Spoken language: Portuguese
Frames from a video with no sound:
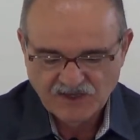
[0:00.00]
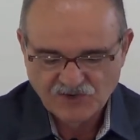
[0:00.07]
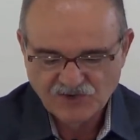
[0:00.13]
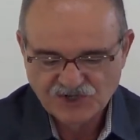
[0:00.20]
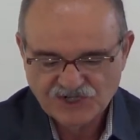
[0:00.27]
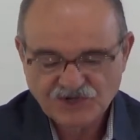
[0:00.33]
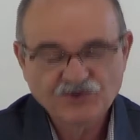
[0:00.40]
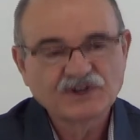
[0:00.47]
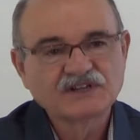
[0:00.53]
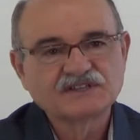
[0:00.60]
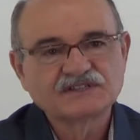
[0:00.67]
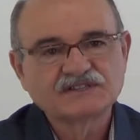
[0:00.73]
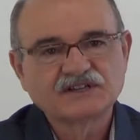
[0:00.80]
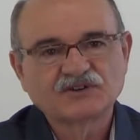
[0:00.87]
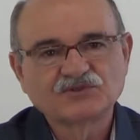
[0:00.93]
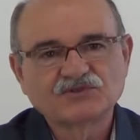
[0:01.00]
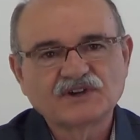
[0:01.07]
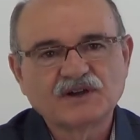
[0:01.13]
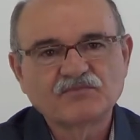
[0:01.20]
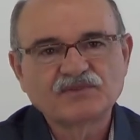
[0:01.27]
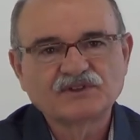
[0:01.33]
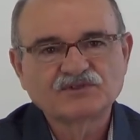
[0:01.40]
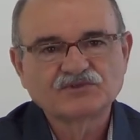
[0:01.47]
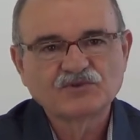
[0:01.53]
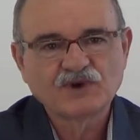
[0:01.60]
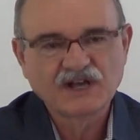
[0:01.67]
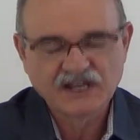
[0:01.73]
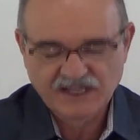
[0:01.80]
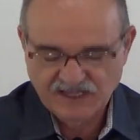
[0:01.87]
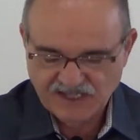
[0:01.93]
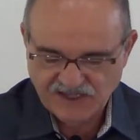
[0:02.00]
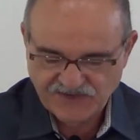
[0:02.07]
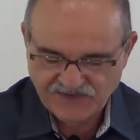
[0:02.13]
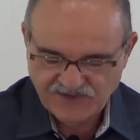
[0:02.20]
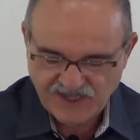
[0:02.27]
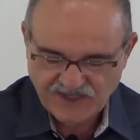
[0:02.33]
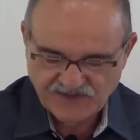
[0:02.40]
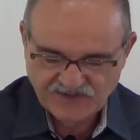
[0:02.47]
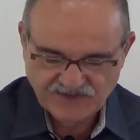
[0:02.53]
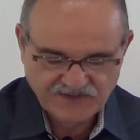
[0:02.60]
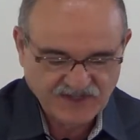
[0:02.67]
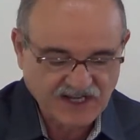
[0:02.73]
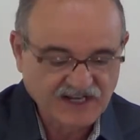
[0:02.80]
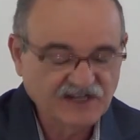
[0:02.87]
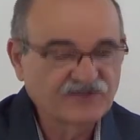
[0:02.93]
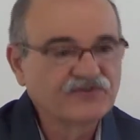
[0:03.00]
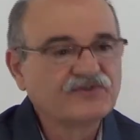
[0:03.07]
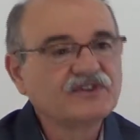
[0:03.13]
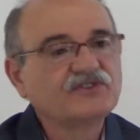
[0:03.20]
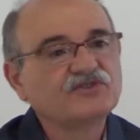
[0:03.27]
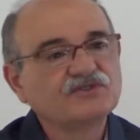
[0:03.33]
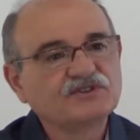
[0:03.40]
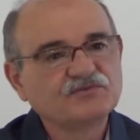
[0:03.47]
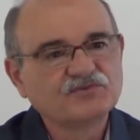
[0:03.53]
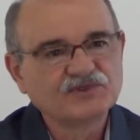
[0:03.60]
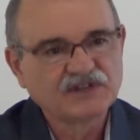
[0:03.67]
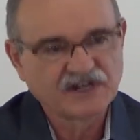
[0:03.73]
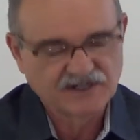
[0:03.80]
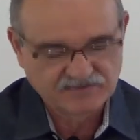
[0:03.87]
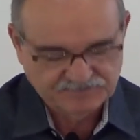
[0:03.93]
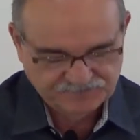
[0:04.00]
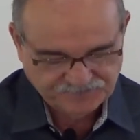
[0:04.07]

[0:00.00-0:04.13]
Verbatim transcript: Hoje com a lição do capítulo 46, Sacrifício de Mulher.